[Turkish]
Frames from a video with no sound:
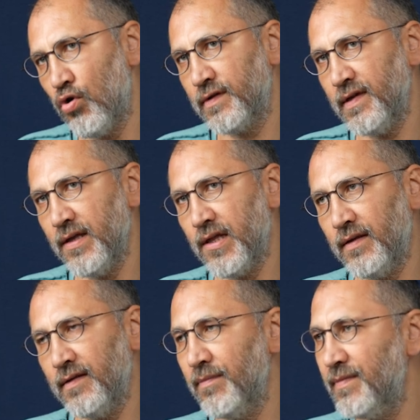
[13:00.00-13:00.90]
ortaya
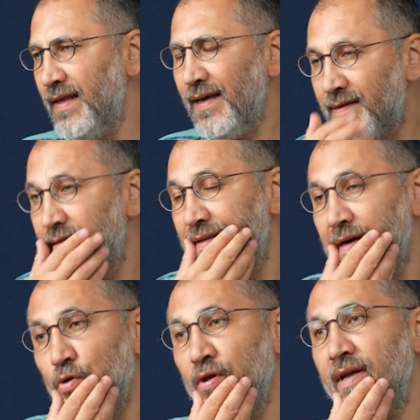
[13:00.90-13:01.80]
çıktı. Ne
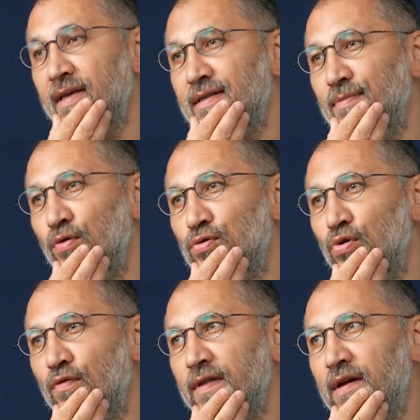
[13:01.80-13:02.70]
tam olarak ismini
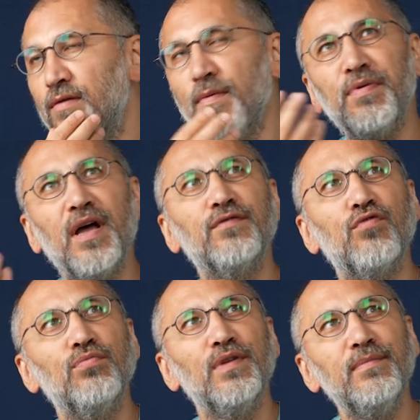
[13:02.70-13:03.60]
Özgürlük ve Dayanışma
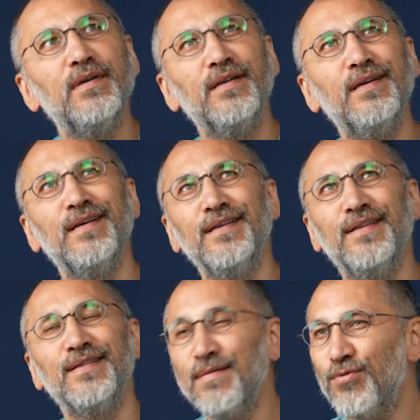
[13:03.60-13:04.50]
Platformları mı?
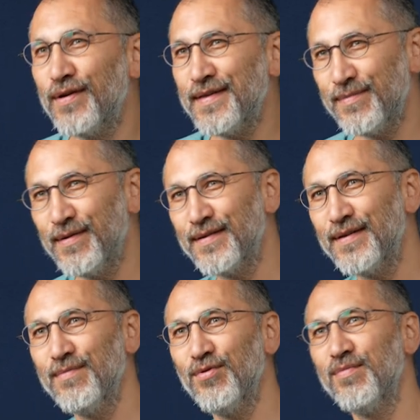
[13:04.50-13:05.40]
Tam olarak ismini
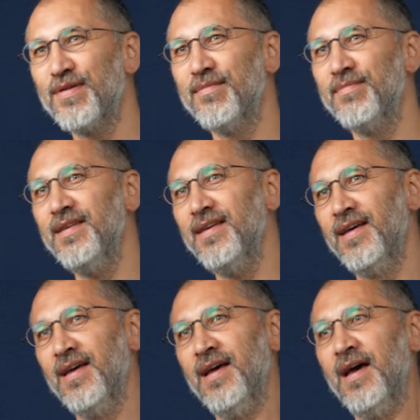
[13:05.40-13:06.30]
hatırlamıyorum şimdi.
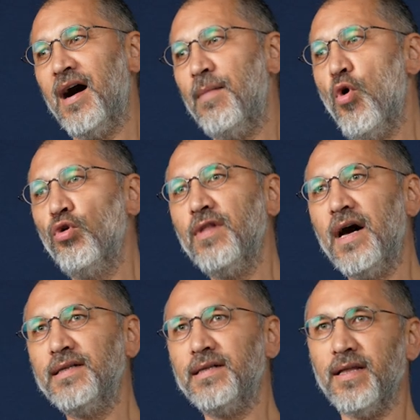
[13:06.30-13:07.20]
Ama
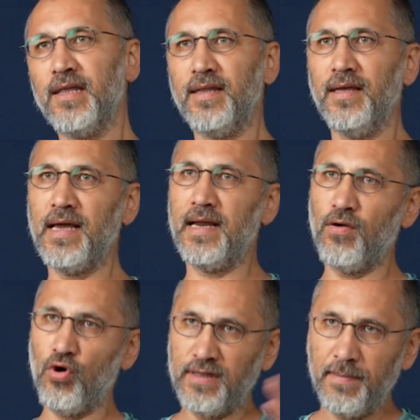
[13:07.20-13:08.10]
onlar işte yani
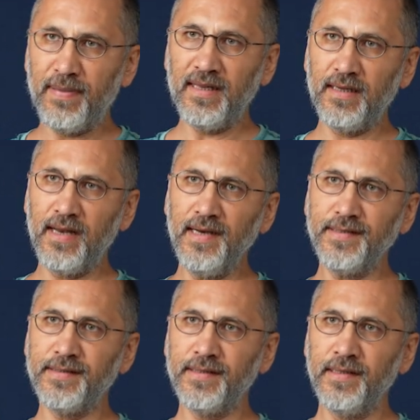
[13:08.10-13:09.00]

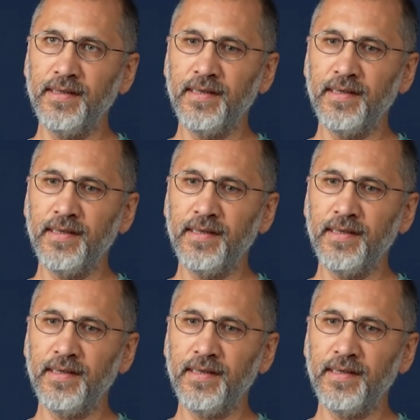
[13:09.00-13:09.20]
ÖDP'liler